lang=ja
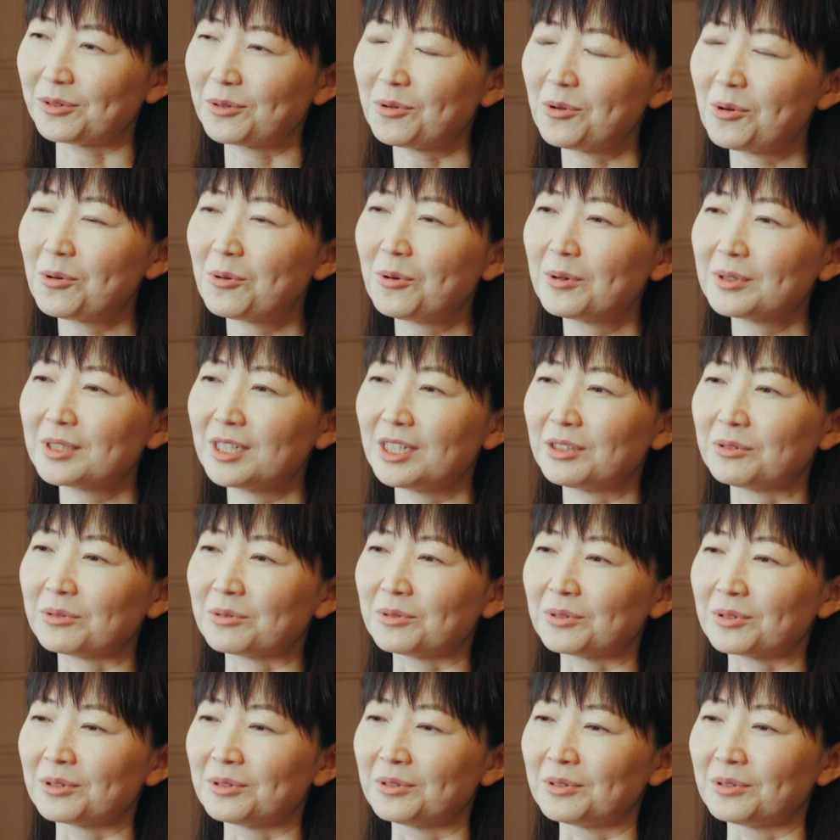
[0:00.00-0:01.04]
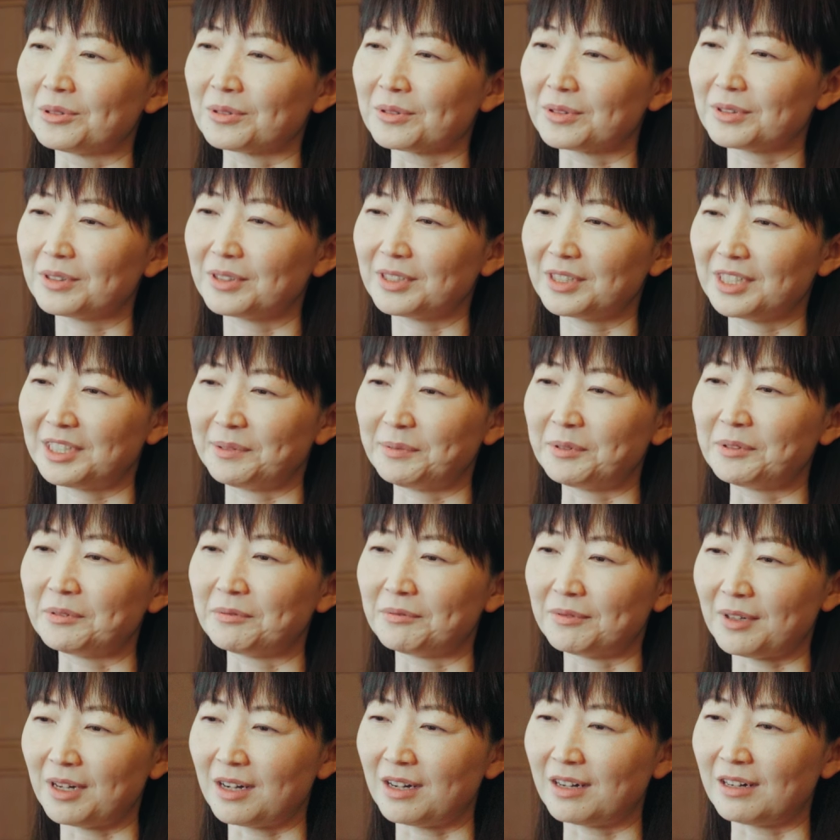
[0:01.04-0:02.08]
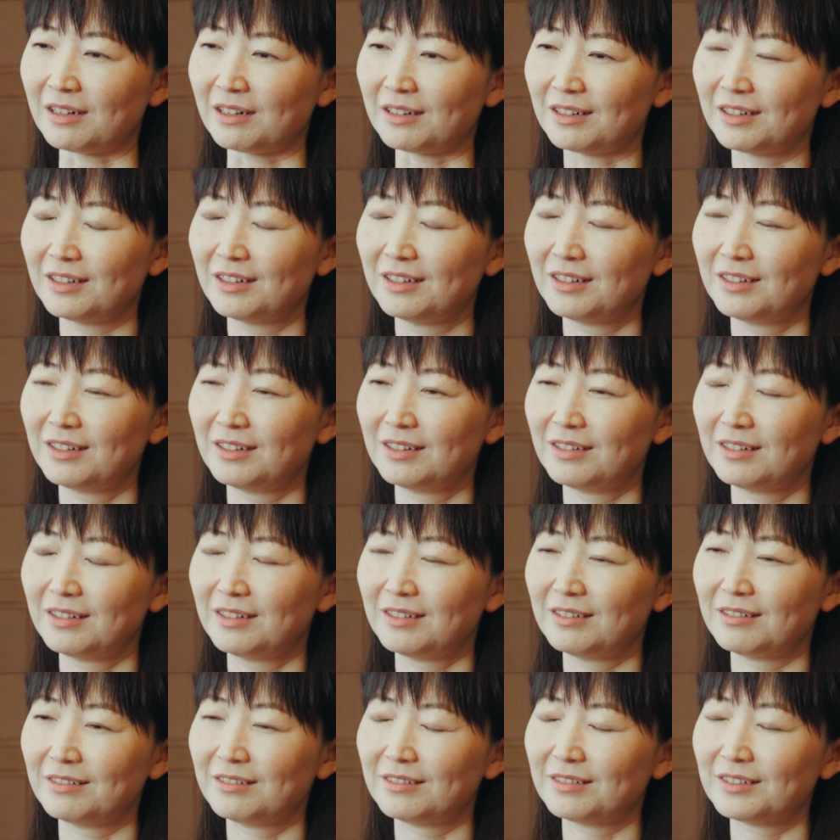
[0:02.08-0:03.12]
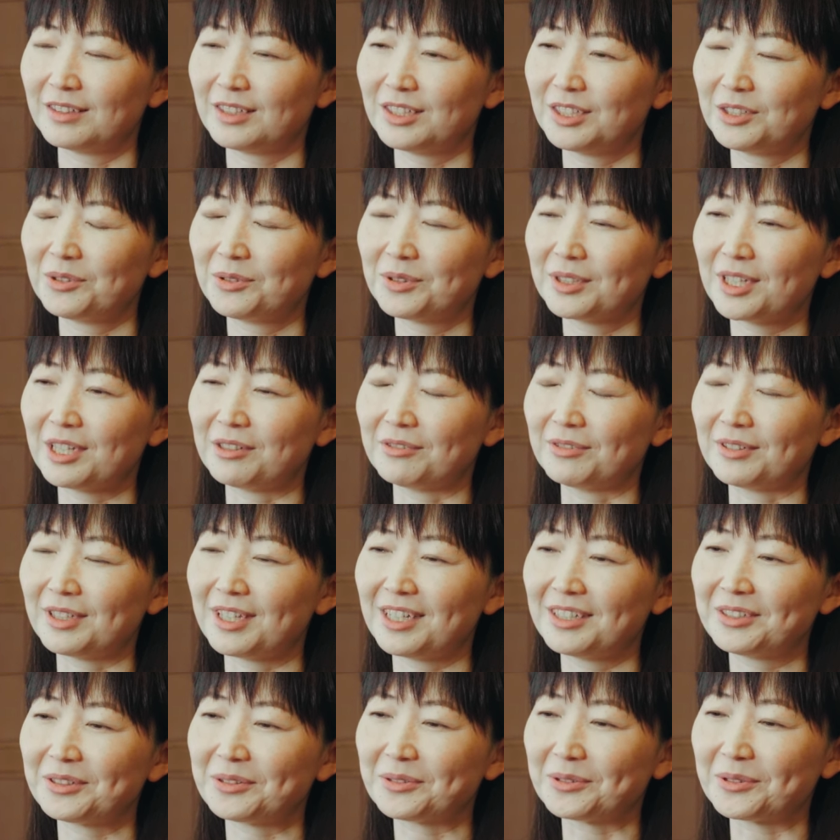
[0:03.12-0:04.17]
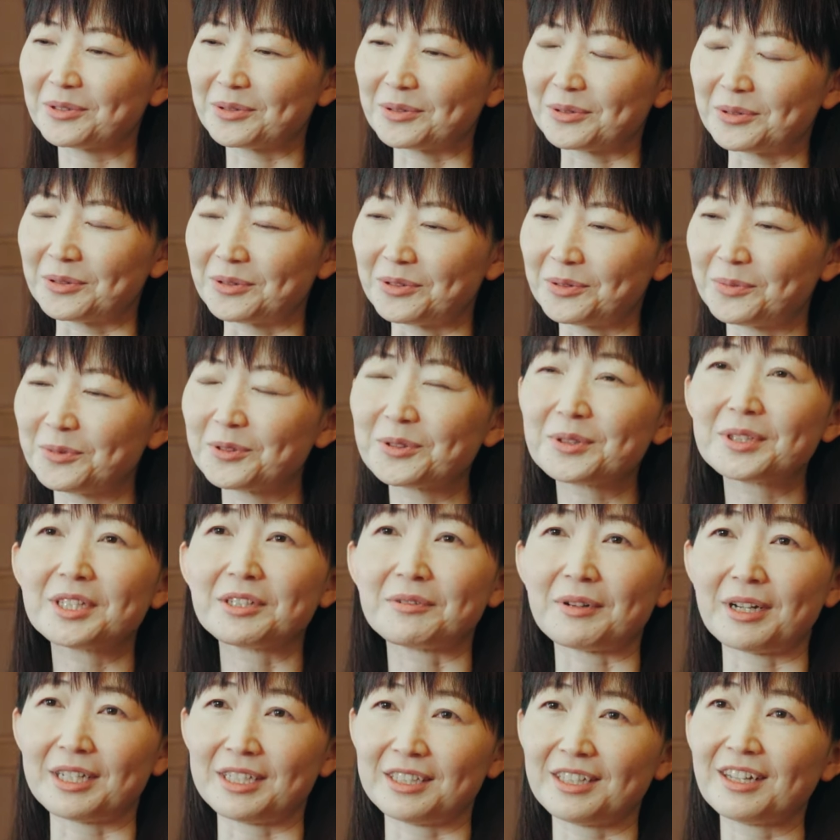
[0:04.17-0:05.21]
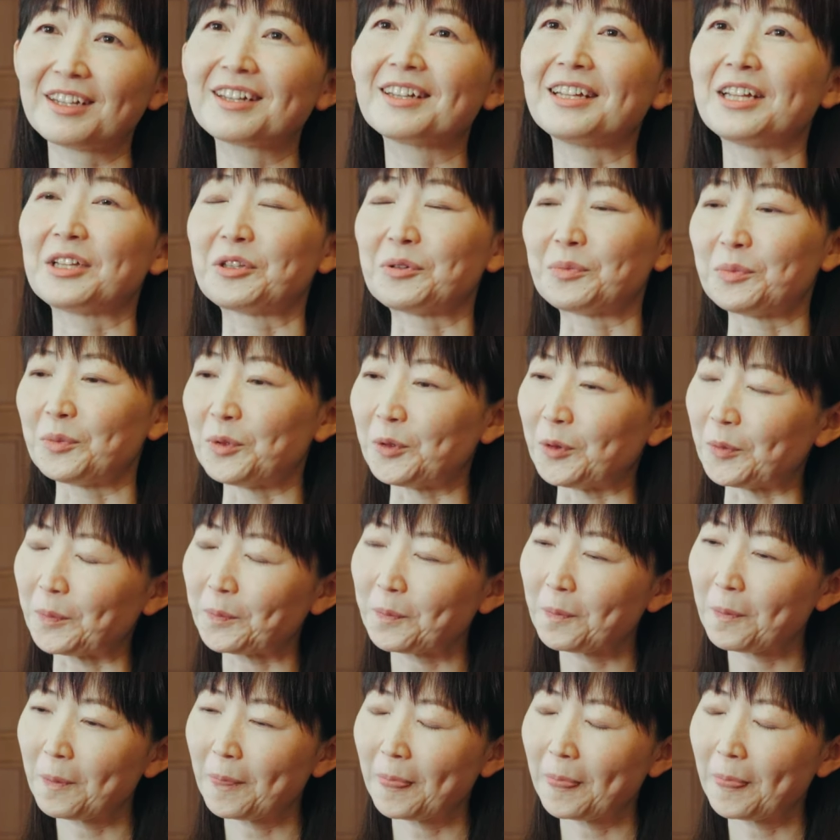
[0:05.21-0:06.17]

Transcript: 高校生の頃の自分は司法試験受けるぞと思ってはいたけれども